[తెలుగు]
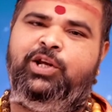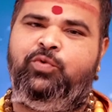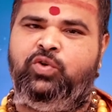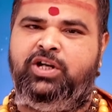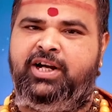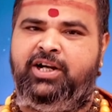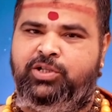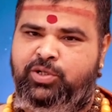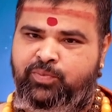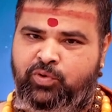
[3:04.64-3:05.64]
కలిగి
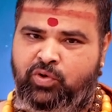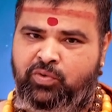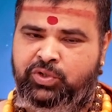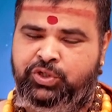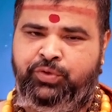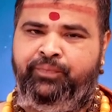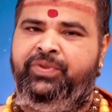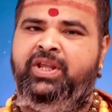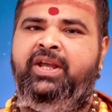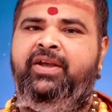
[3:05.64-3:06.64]
ఉంటారని చెప్పుకోవచ్చు
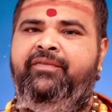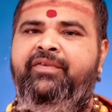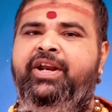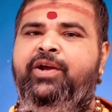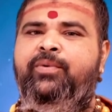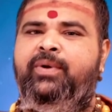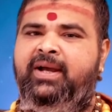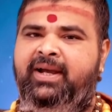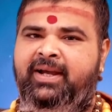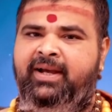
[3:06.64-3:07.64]
వీరు ఎక్కువగా